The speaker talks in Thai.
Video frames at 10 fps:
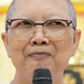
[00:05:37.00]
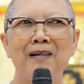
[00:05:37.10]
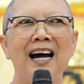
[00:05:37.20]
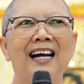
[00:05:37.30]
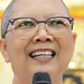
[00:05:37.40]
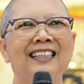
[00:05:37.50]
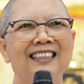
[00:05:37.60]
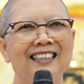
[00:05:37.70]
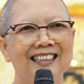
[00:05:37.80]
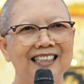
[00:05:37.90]
ไม้
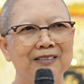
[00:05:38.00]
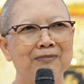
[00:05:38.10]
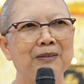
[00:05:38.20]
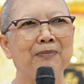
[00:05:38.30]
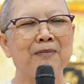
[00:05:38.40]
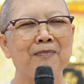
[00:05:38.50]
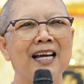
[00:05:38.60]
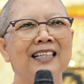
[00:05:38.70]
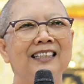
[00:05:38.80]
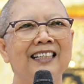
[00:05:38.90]
เดิมที่เป็น
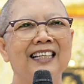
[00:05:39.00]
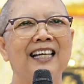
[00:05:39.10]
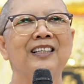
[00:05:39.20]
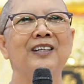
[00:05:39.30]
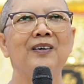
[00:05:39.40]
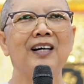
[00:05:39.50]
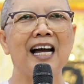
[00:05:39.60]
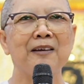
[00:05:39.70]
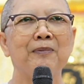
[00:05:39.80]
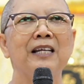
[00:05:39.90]
ไม้เลื้อยนั้นก็ก
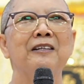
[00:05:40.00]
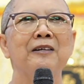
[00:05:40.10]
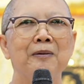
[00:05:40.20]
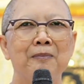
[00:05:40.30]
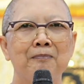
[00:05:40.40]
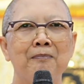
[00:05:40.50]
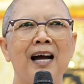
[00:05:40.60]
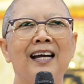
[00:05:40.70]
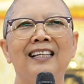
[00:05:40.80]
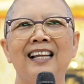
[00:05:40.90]
ลายเป็น
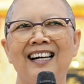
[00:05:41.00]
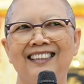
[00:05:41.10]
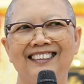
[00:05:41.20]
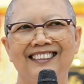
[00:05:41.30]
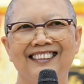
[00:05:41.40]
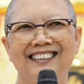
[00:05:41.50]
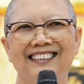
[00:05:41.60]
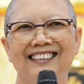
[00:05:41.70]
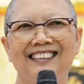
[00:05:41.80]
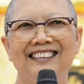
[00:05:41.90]
ไม้หลัก
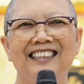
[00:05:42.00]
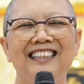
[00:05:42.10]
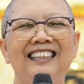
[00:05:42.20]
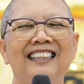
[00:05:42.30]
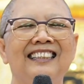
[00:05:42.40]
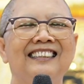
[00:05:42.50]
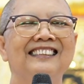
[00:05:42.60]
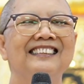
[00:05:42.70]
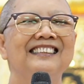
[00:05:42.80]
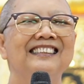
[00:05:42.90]
ที่
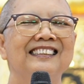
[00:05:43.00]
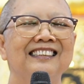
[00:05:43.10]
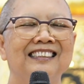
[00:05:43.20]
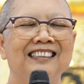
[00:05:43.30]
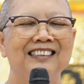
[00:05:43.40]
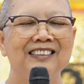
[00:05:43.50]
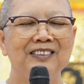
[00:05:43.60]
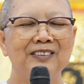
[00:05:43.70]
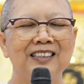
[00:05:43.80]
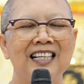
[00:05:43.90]

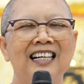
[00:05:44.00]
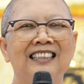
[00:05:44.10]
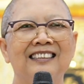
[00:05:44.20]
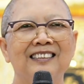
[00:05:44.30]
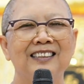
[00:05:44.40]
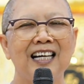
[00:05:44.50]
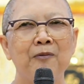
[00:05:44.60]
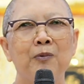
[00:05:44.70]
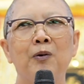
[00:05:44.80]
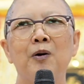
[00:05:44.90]
ดุจดังสา
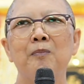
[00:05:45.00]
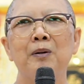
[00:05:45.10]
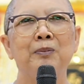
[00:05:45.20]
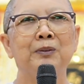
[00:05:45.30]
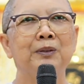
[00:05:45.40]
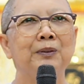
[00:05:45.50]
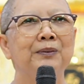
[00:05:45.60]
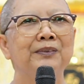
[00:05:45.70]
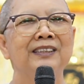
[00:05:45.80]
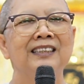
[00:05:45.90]
วกของพระพุทธอ
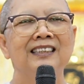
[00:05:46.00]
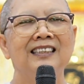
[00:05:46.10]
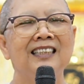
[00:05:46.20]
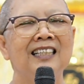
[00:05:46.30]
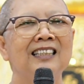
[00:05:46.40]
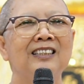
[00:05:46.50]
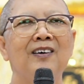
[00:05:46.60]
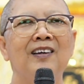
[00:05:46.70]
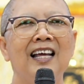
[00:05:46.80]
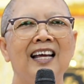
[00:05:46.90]
งค์ที่ในต
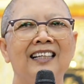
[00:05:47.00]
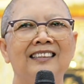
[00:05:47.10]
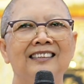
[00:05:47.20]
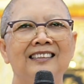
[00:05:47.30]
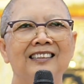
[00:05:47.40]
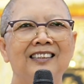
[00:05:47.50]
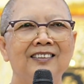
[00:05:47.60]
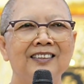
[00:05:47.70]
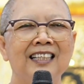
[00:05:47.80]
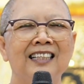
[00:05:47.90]
อนแรก
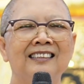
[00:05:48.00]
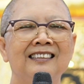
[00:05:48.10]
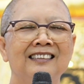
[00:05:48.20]
ก็ยัง